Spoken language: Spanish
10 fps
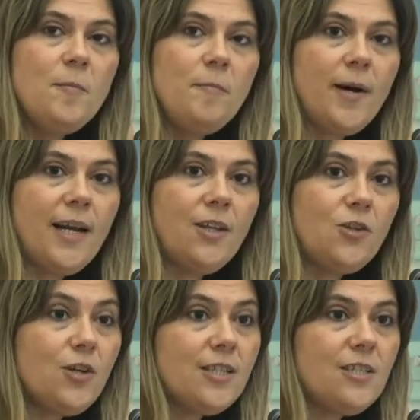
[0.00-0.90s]
para
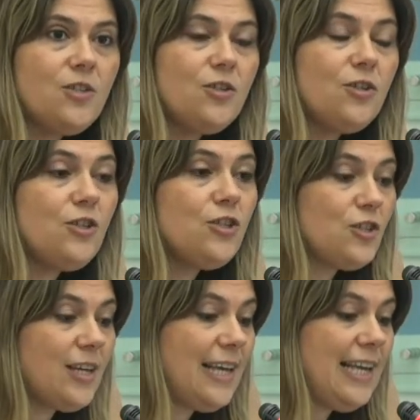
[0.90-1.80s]
todas y todos
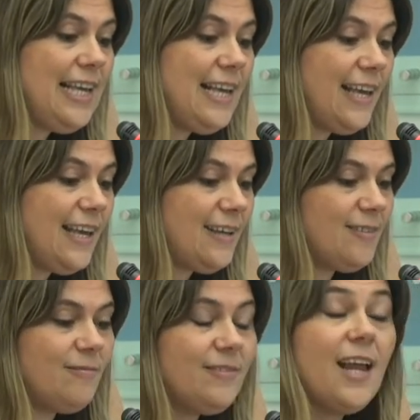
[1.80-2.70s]
y
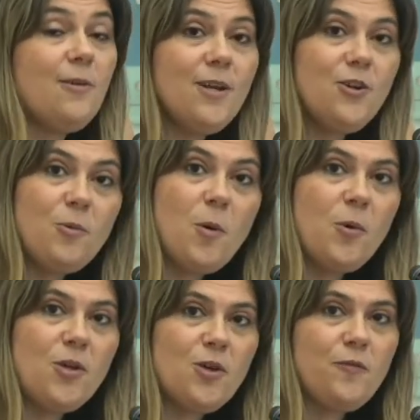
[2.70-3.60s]
que tal vez no hemos
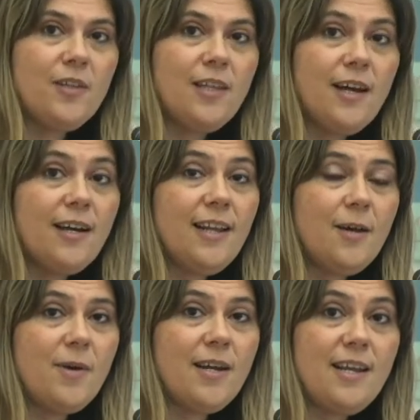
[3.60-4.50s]
podido festejar de la,
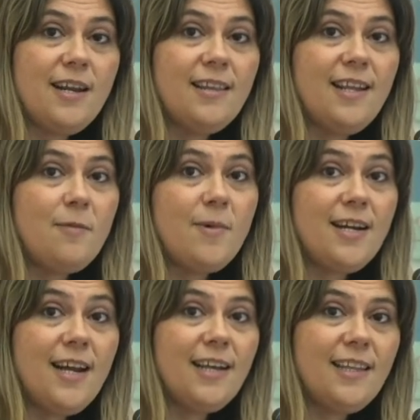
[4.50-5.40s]
manera, de la
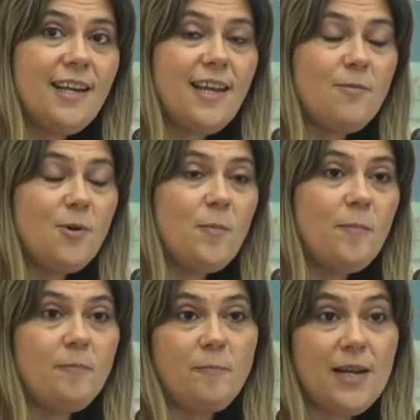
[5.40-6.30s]
manera que teníamos
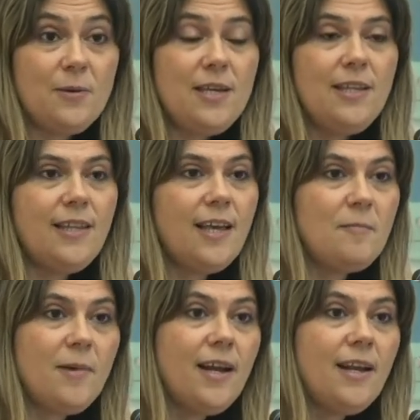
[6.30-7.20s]
prevista y
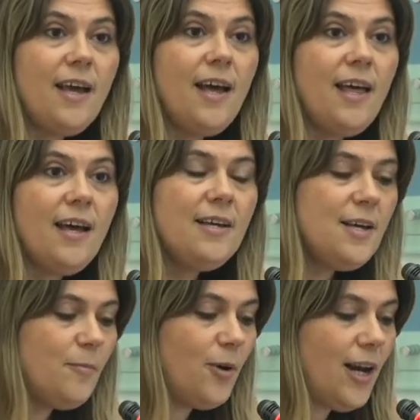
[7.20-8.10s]
planeada
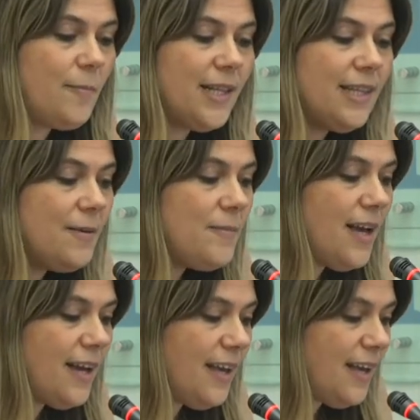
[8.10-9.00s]
por la
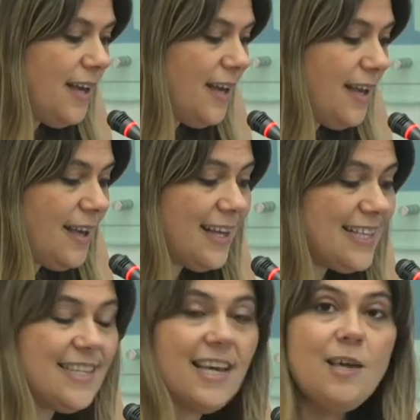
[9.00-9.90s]
pandemia que
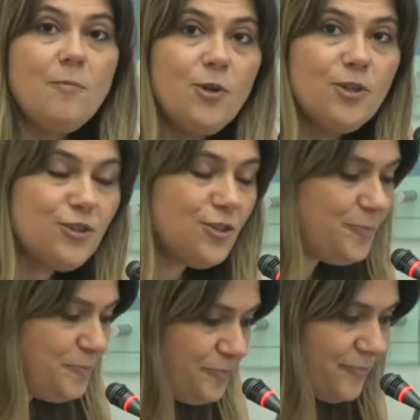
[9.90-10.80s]
seguimos
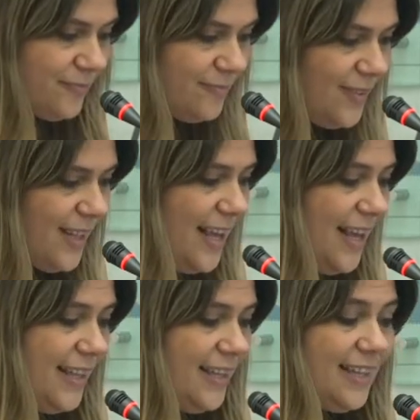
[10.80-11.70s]

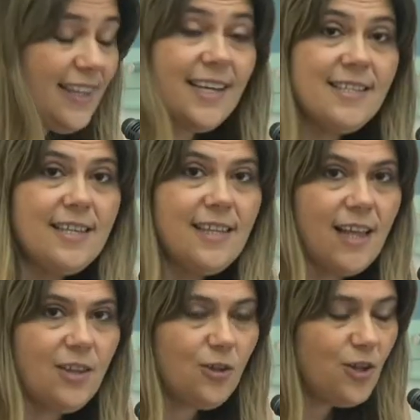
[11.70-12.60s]
este,
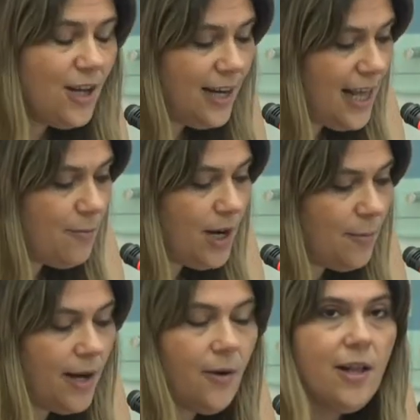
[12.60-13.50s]
transitando. Le damos la
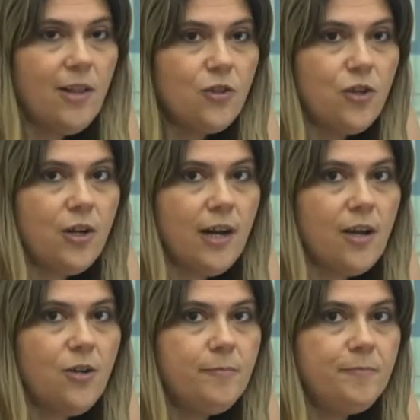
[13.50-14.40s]
palabra al doctor Greco.